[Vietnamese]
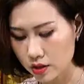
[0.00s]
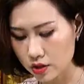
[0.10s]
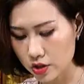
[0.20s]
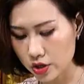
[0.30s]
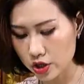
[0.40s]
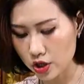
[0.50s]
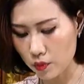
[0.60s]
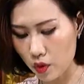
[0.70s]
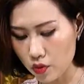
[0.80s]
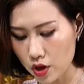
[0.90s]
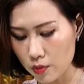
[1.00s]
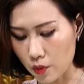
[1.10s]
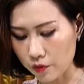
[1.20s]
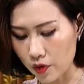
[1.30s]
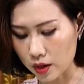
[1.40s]
gửi cho bố nó
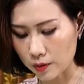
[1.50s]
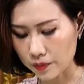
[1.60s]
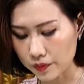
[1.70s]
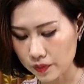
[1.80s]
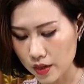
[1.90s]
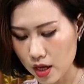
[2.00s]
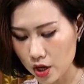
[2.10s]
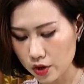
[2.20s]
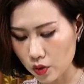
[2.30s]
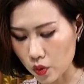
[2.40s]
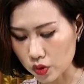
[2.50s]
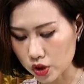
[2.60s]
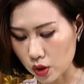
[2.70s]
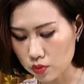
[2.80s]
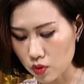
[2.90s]
một phần để lo cho cuộc
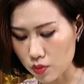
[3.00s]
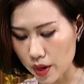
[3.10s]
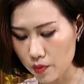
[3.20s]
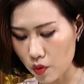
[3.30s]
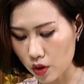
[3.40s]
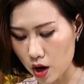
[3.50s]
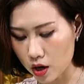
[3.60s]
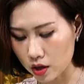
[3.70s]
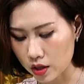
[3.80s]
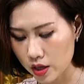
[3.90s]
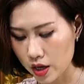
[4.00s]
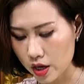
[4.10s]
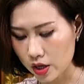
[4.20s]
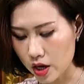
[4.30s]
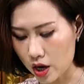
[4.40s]
sống của mấy bố con,
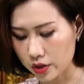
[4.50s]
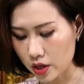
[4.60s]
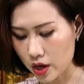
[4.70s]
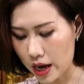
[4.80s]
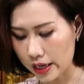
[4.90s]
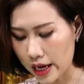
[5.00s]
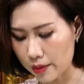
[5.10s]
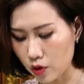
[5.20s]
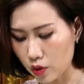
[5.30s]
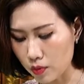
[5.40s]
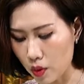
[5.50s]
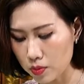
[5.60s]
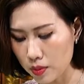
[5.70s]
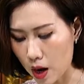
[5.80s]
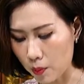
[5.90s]
lo cho anh em con
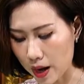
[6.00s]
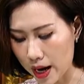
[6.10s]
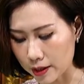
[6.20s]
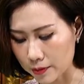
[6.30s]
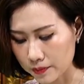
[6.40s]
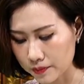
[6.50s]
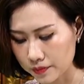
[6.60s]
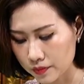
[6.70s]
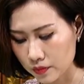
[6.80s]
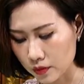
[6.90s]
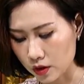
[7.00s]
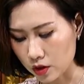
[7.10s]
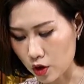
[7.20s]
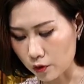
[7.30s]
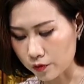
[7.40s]
bốn học hành.
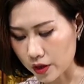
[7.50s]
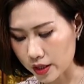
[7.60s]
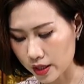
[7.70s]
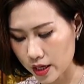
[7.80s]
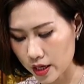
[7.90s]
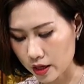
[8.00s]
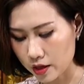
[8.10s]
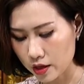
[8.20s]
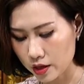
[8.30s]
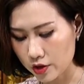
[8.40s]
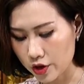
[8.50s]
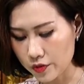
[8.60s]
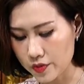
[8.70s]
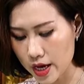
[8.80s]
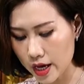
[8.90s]
Còn phần kia
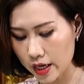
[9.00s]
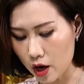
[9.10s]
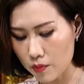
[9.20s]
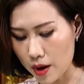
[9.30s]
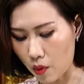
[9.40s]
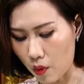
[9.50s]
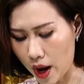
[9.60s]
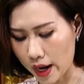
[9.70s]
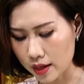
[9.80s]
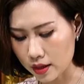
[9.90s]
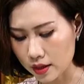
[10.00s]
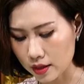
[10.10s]
gửi về ông bà ngoại,